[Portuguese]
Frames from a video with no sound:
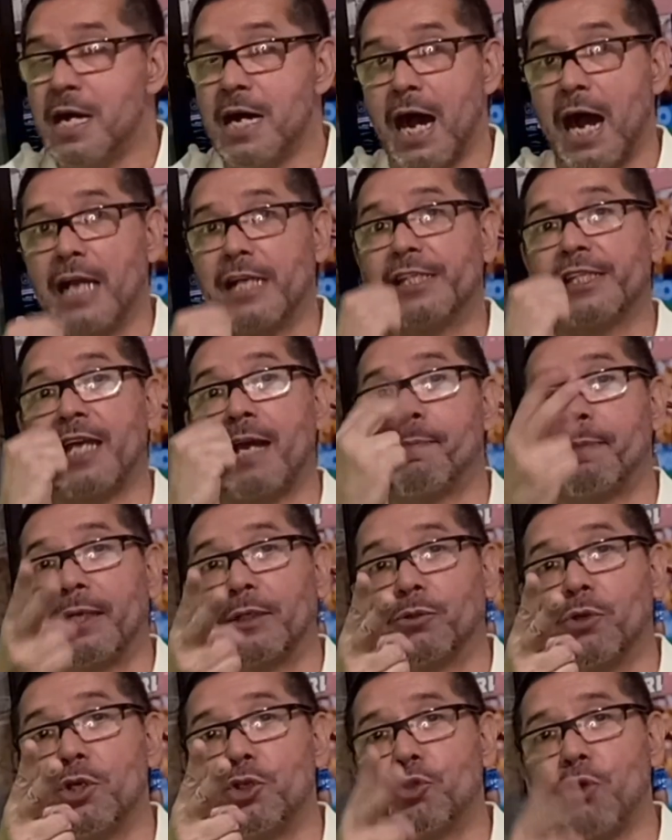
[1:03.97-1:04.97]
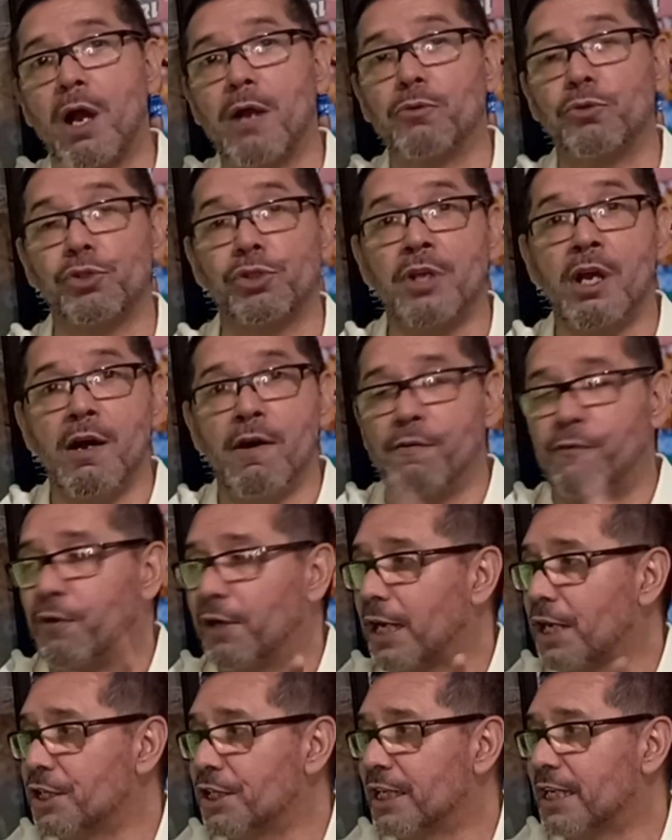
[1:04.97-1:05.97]
Aí sai para dois jogos
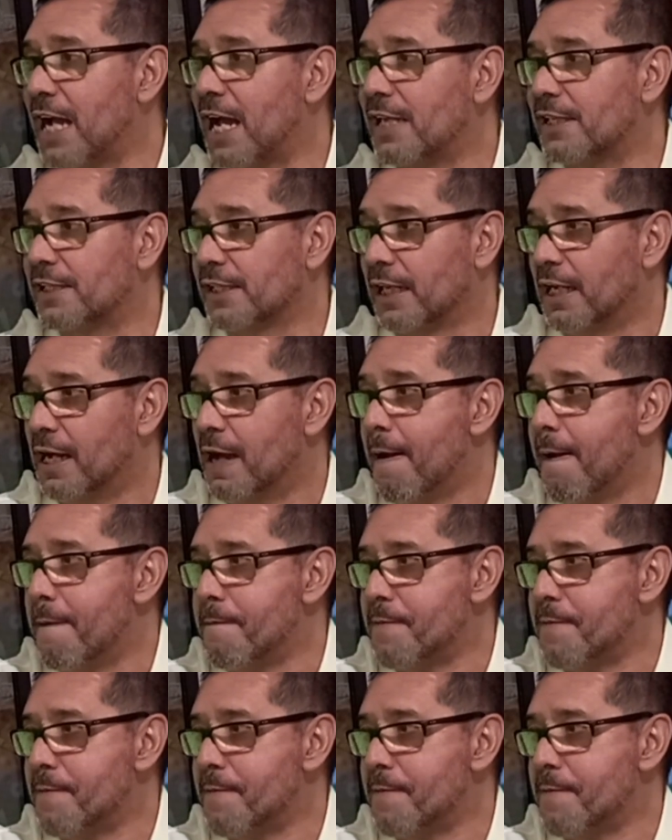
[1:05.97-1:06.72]
fora de casa.